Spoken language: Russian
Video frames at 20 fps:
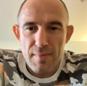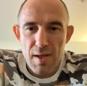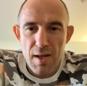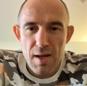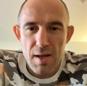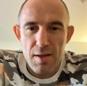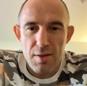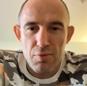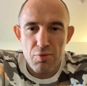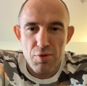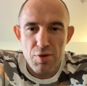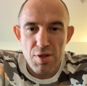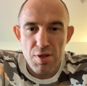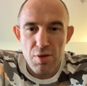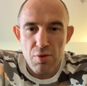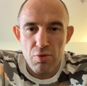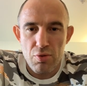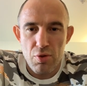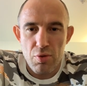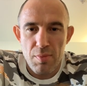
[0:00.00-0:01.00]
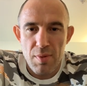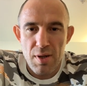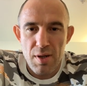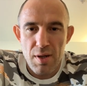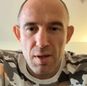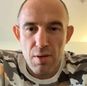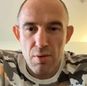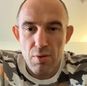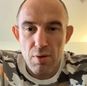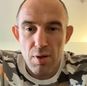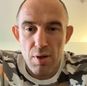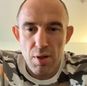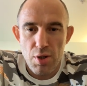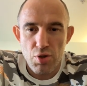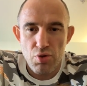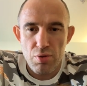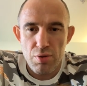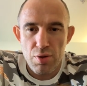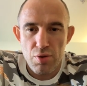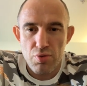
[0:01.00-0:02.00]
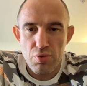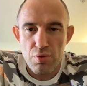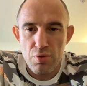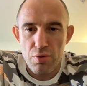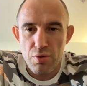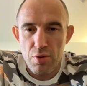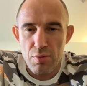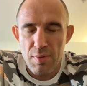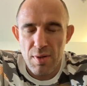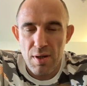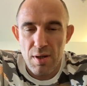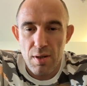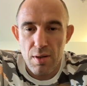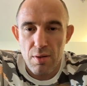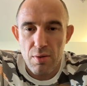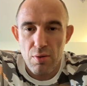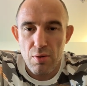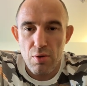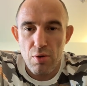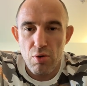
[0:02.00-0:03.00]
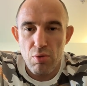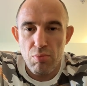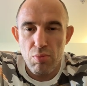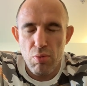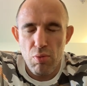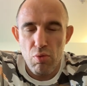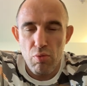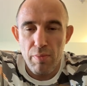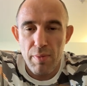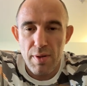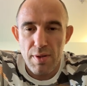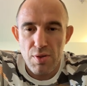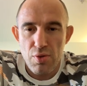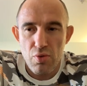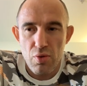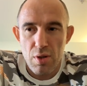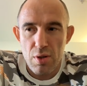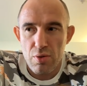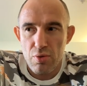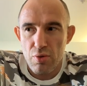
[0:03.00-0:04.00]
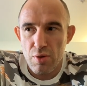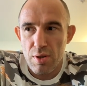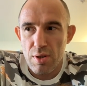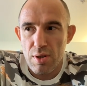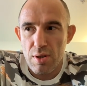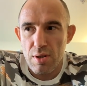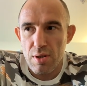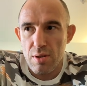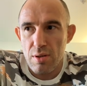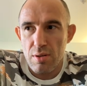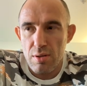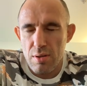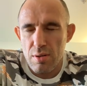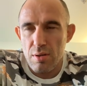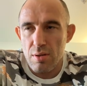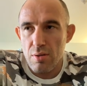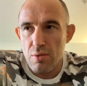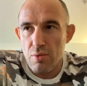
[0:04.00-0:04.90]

как относишься к Конору Макгрегору. Хорошо отношусь к Конору Макгрегору. К любому бойцу, который э,